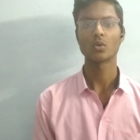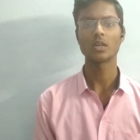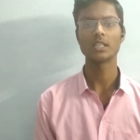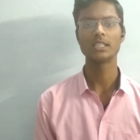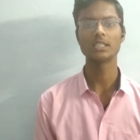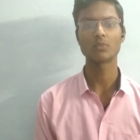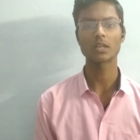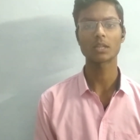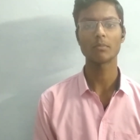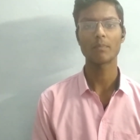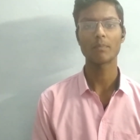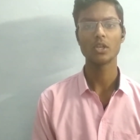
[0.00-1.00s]
क्योंकि जिस
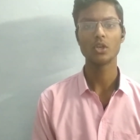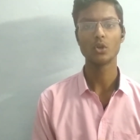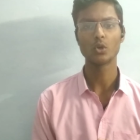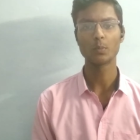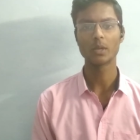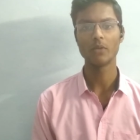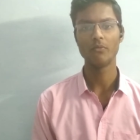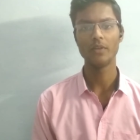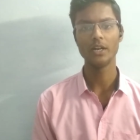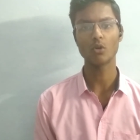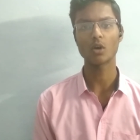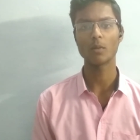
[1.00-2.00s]
वक्त मैं अपनी YouTube की
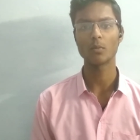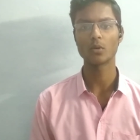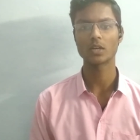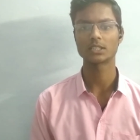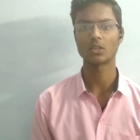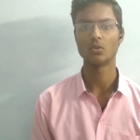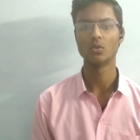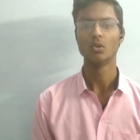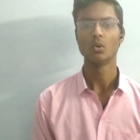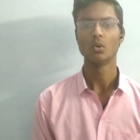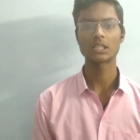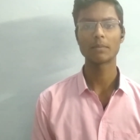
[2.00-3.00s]
वीडियो को अपलोड करता हूं
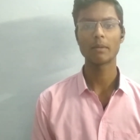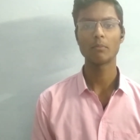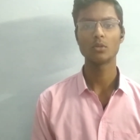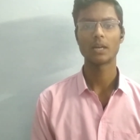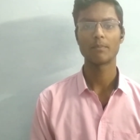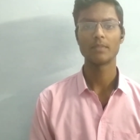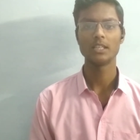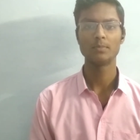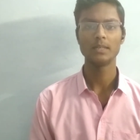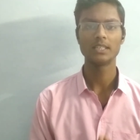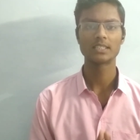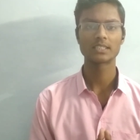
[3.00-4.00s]
उस समय मुझे अपनी
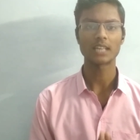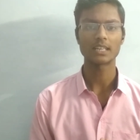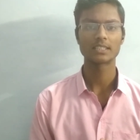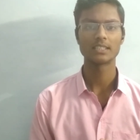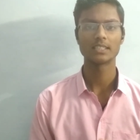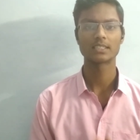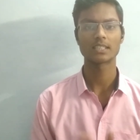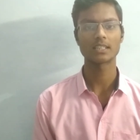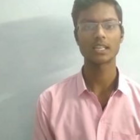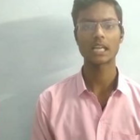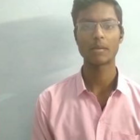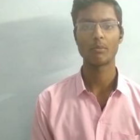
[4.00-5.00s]
स्पीड 60 से
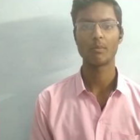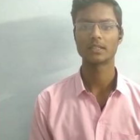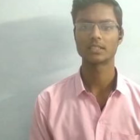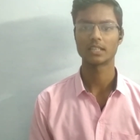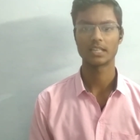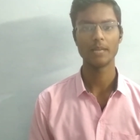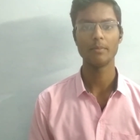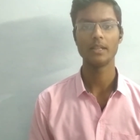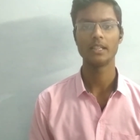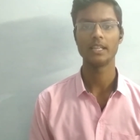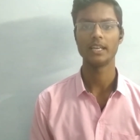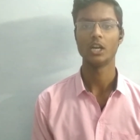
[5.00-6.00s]
70 बीपीएस तक की
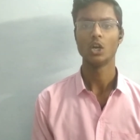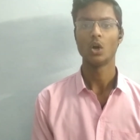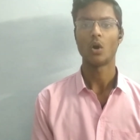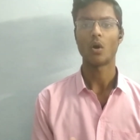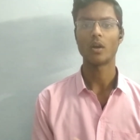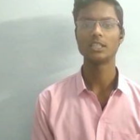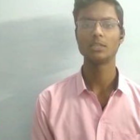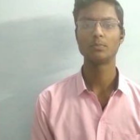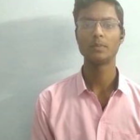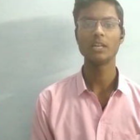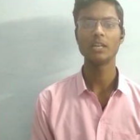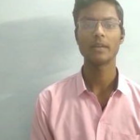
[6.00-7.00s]
मिलती है और इस
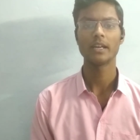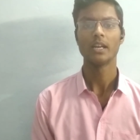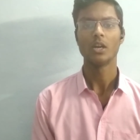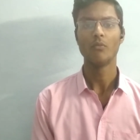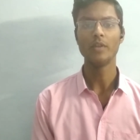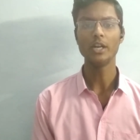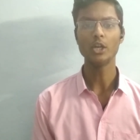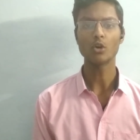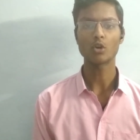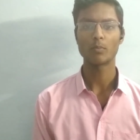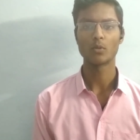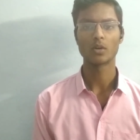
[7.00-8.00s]
स्पीड में वीडियो
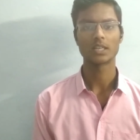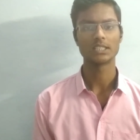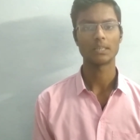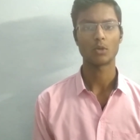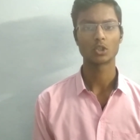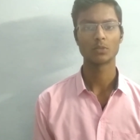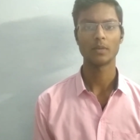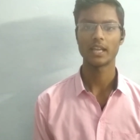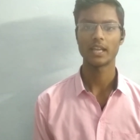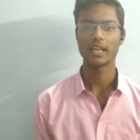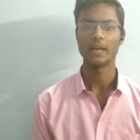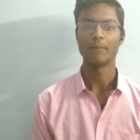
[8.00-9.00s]
को अपलोड करना पॉसिबल
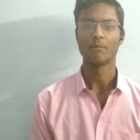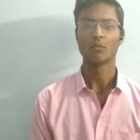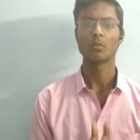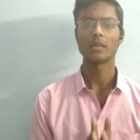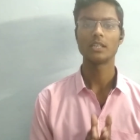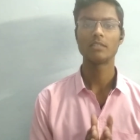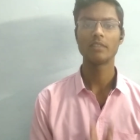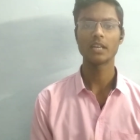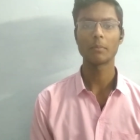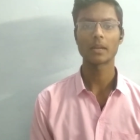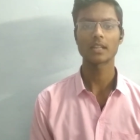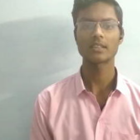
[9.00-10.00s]
नहीं है तो मैं इस ट्रिक
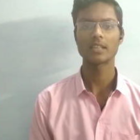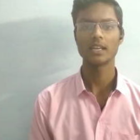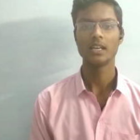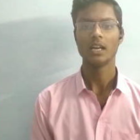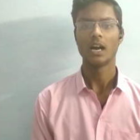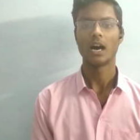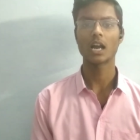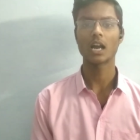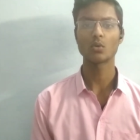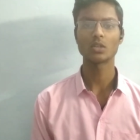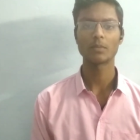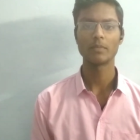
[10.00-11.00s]
की मदद से ही हर
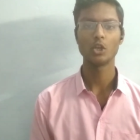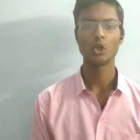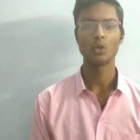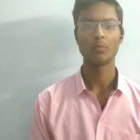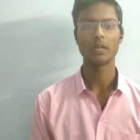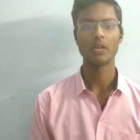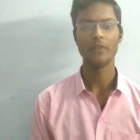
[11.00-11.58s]
रोज अपनी यूट्यूब की